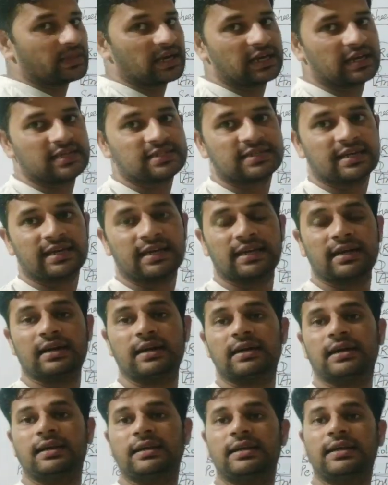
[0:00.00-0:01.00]
माना जाएगा
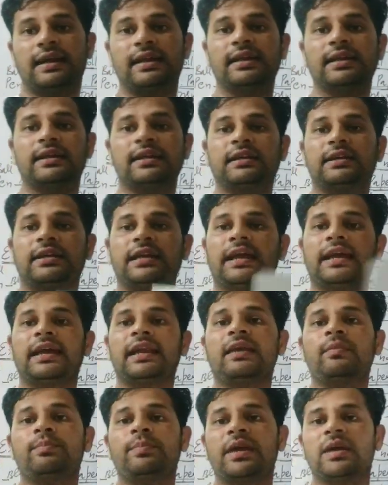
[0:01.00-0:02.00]
यानी कि
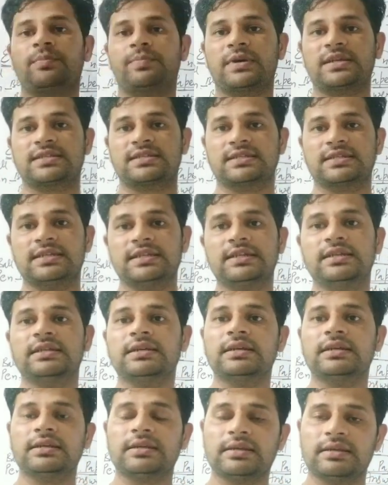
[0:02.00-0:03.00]
टेन पेपर
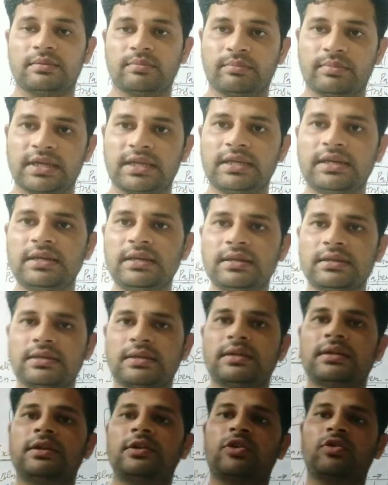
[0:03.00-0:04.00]
सीट मीन
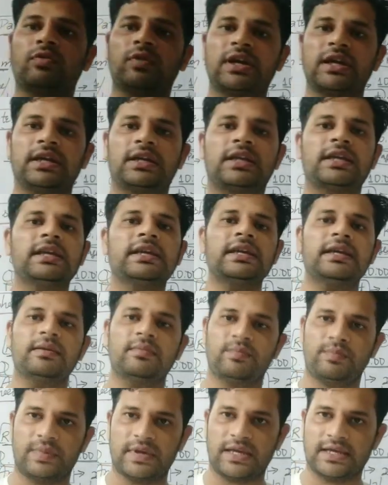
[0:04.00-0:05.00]
ट्वेंटी
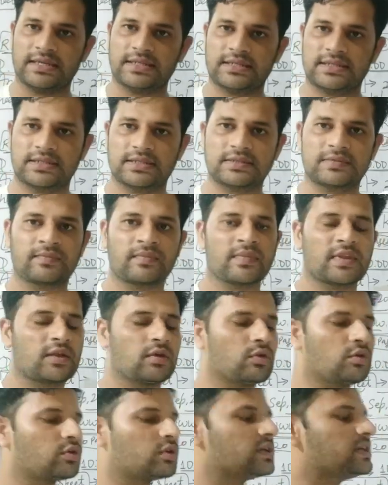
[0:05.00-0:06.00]
पेज
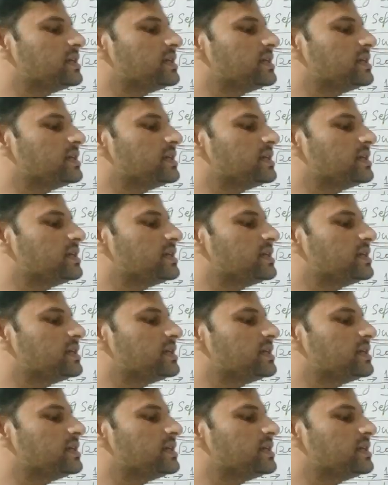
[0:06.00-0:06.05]
और